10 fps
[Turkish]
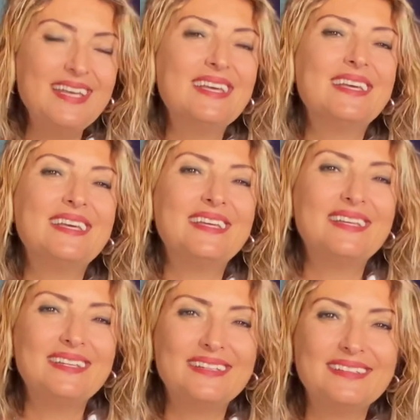
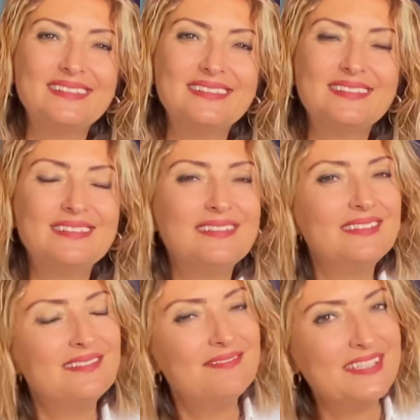Ee,
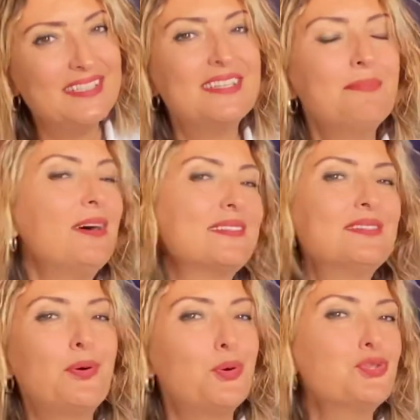ve size bazı
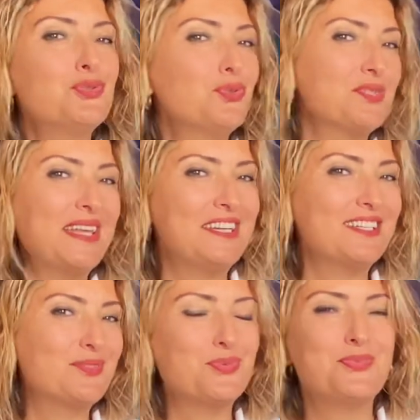hoş
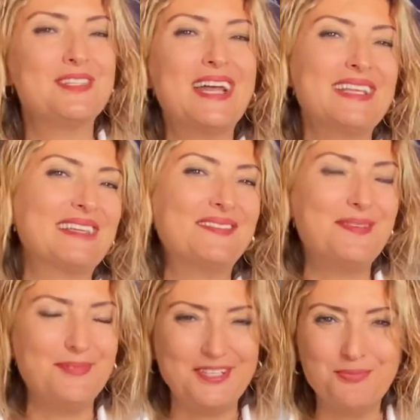nostaljik sürprizler
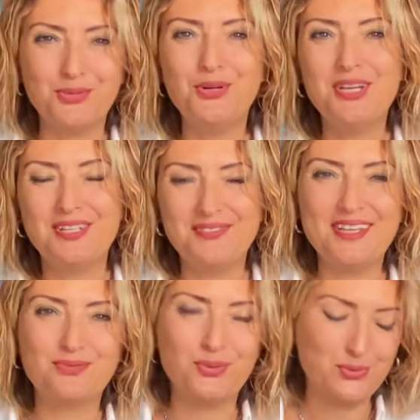getirebilir bu
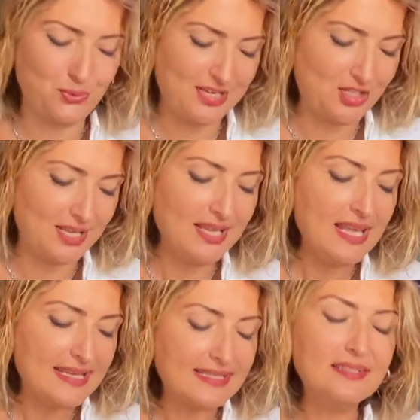retro süreci.
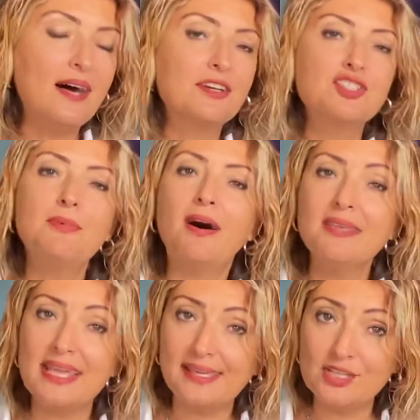Salı akşamı
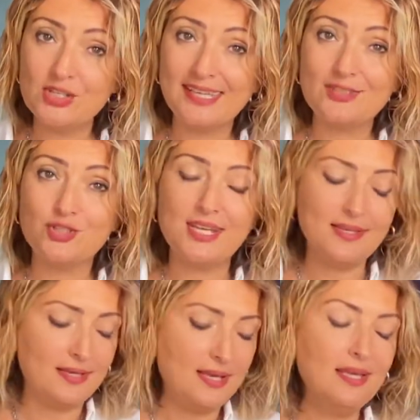ay yengece
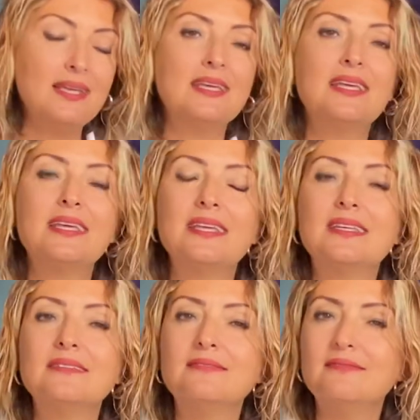geçecek
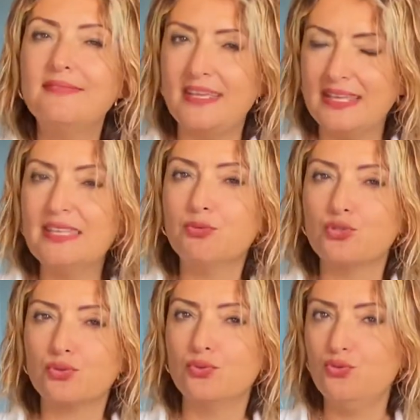ee, ve iki
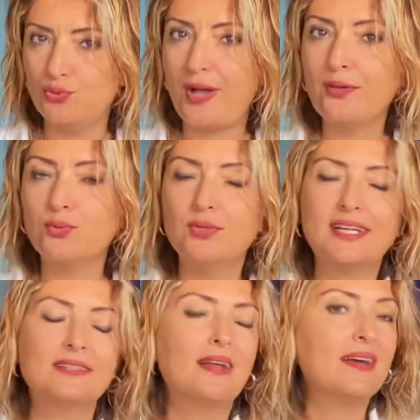buçuk gün cuma gününe
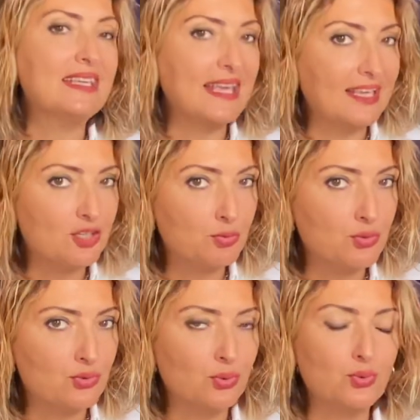kadar ay yengeç
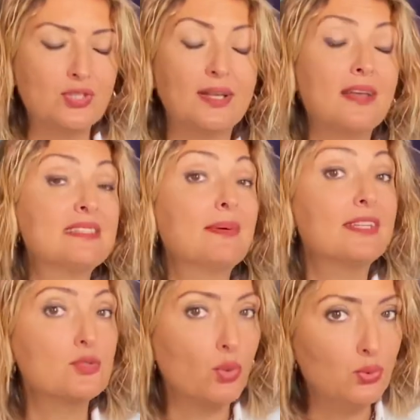burcunda olacak aynı zamanda
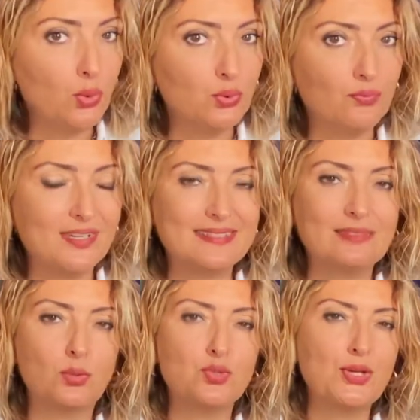son dördün
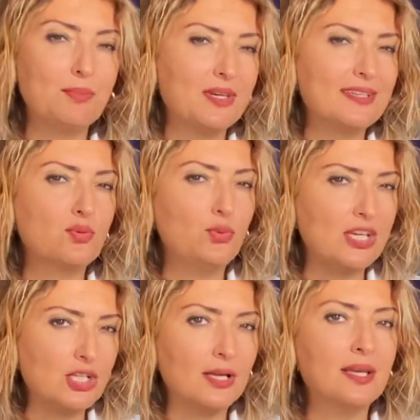fazında olacak biraz
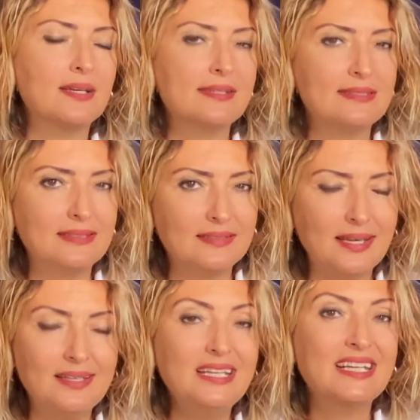güneş ay arasında da
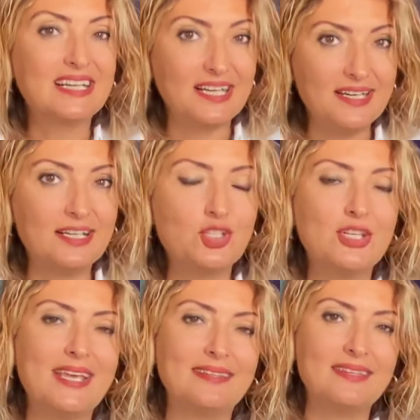kare açı
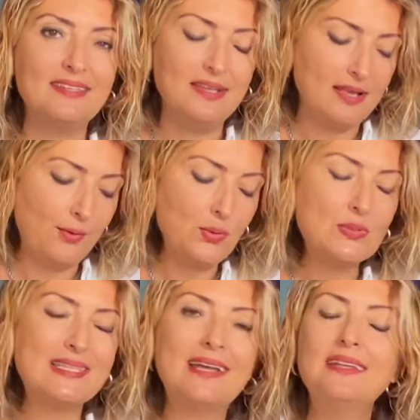etkin o
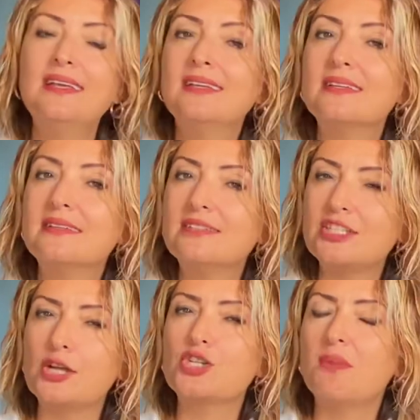yüzden
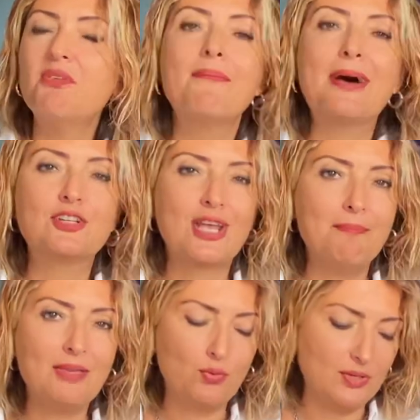çarşamba ve
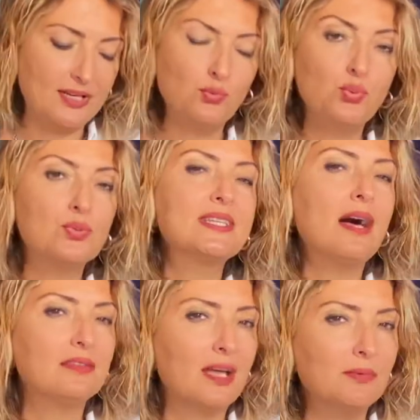perşembe günleri duygusal
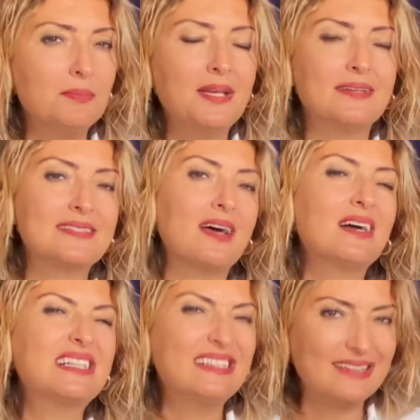anlamda biraz
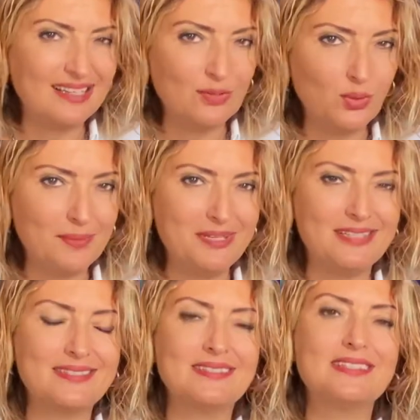daha kırılgan
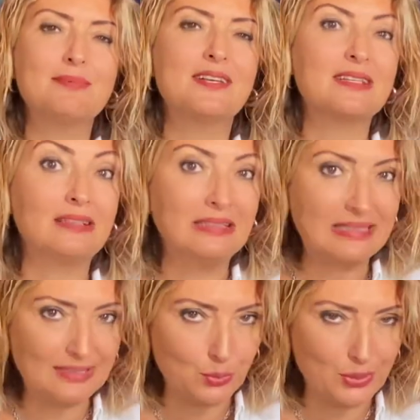olabilirsiniz. Biraz
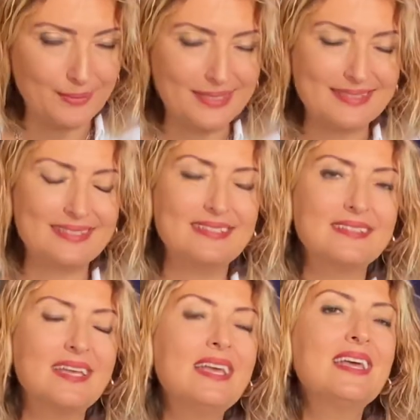alıngan olabilirsiniz.
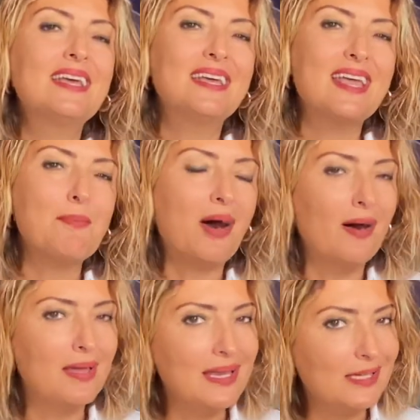Hem
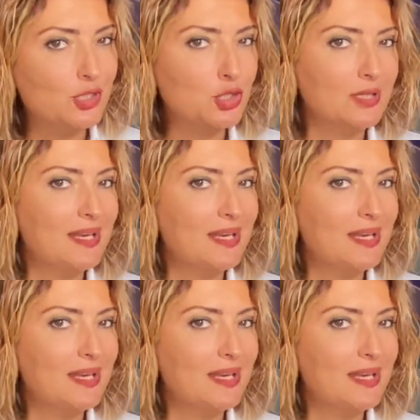aile ilişkilerim,